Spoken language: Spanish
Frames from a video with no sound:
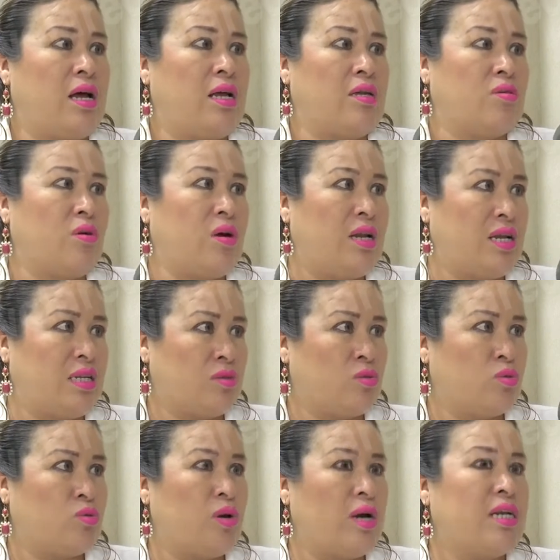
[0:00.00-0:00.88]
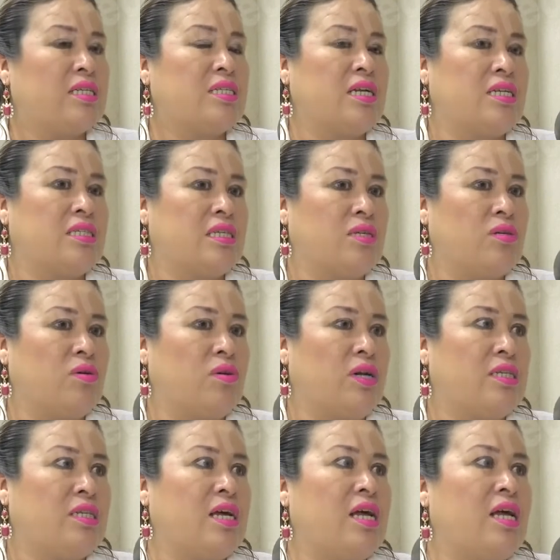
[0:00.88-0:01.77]
todas las usuarias, a las
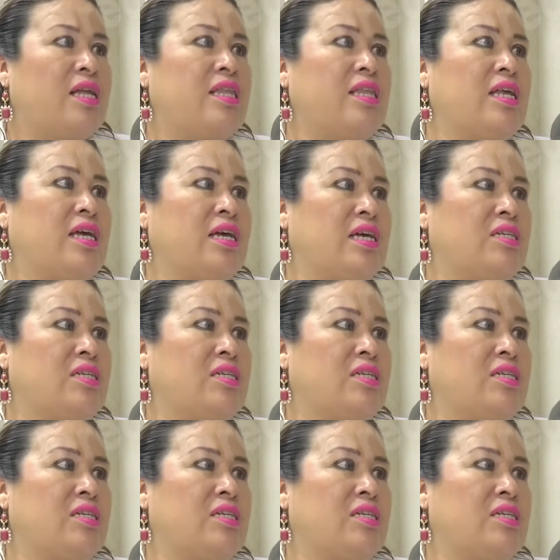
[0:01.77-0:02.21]
señoras, de qué